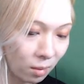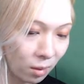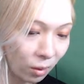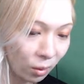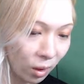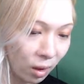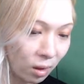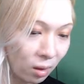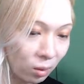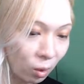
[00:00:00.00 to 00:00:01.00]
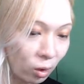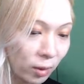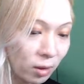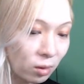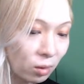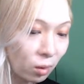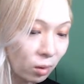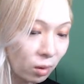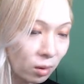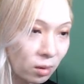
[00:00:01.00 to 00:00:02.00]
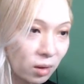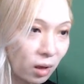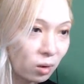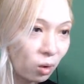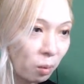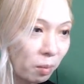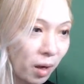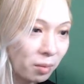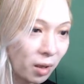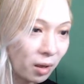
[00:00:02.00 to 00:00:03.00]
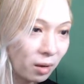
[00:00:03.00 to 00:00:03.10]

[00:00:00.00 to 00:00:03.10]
なんだこれ。特別収録。ザ・突破アプリ。